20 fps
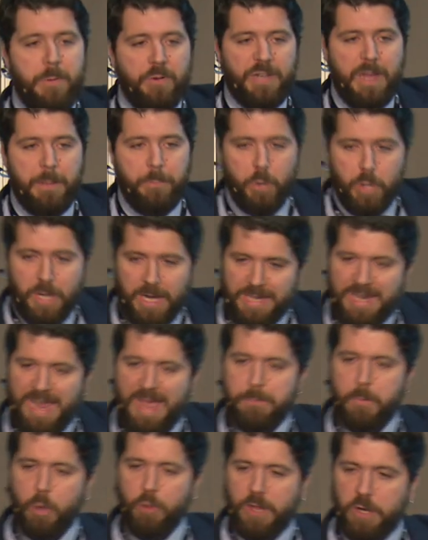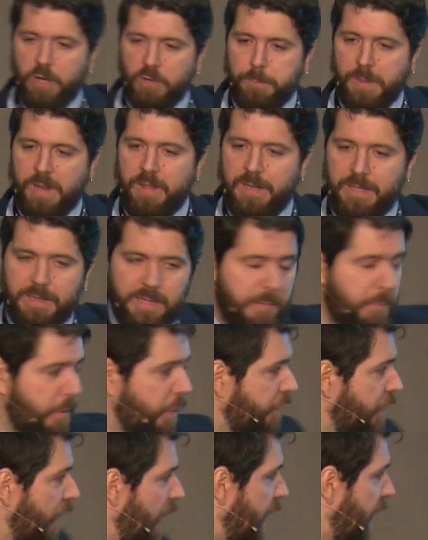a poner ya modelos predictivos
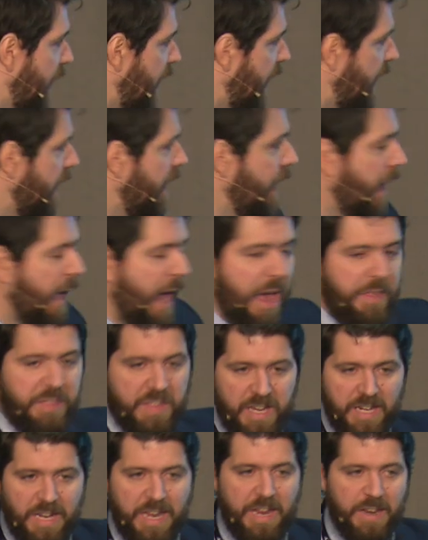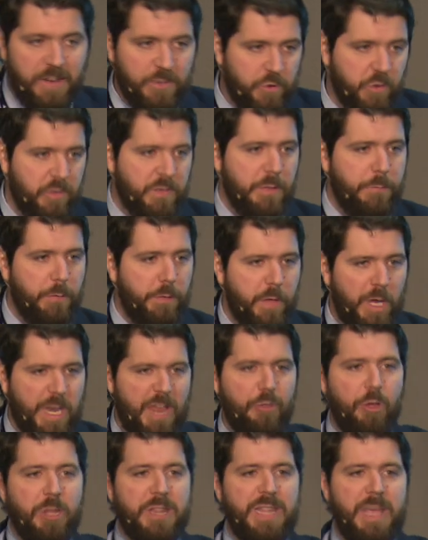y hacer que esto esté funcionando
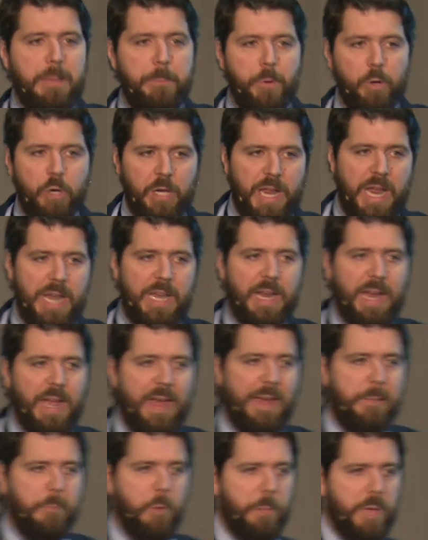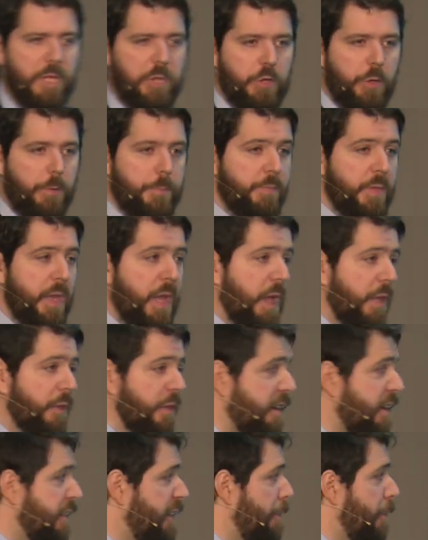en tiempo real en cada momento. Entonces
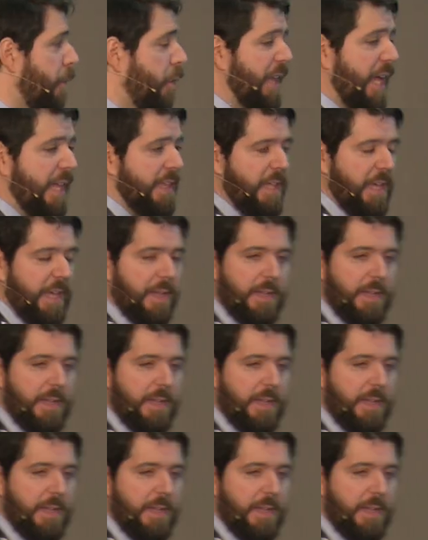es importante